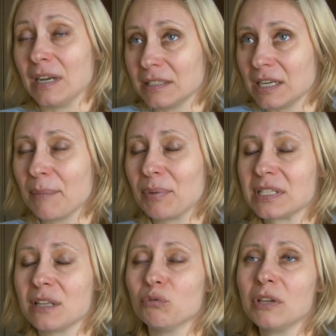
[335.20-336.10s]
czy
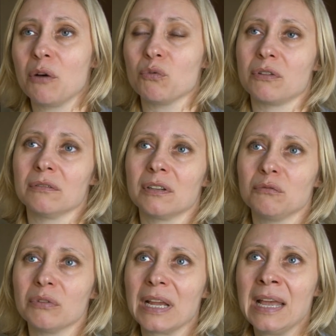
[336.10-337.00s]
reprezentuje urząd,
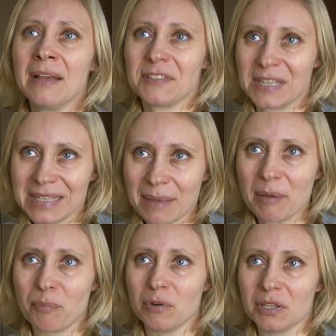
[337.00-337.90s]
który w
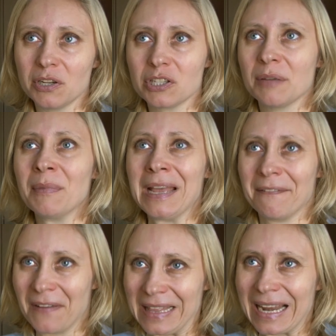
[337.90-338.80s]
systemie politycznym
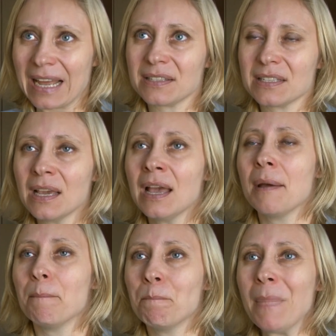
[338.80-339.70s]

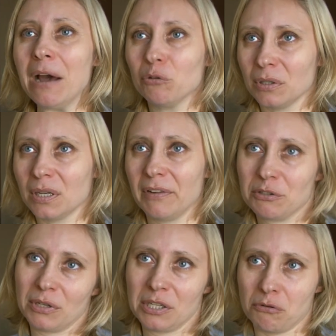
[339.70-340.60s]
federacji ma
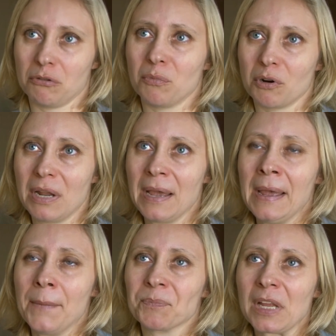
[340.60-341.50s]
odgrywać określoną rolę.
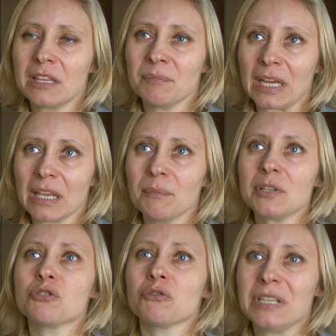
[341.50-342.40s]
Tym
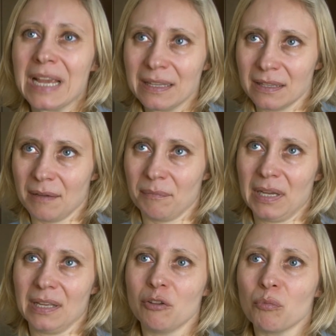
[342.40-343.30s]
takim codziennym
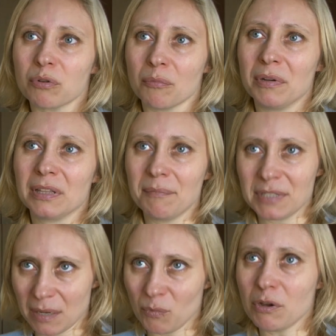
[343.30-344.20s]
e, dobrobytem
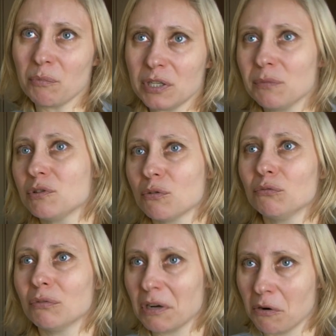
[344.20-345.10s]
zajmują się
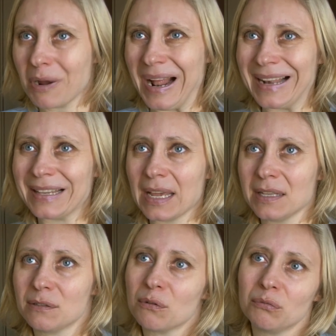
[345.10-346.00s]
struktury lokalne
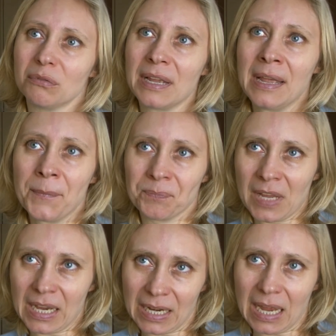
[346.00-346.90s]
i struktury
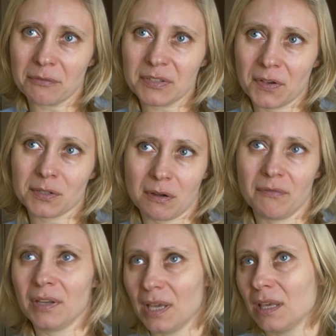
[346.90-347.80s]
krajów
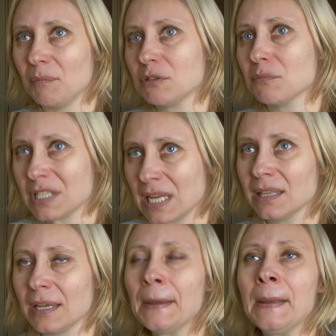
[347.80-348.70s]
związkowych, jakimi są
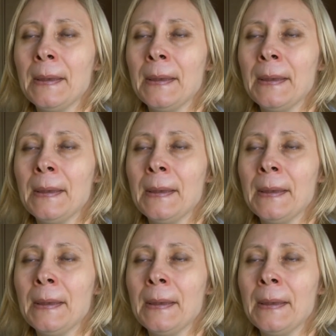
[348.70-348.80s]
Stany.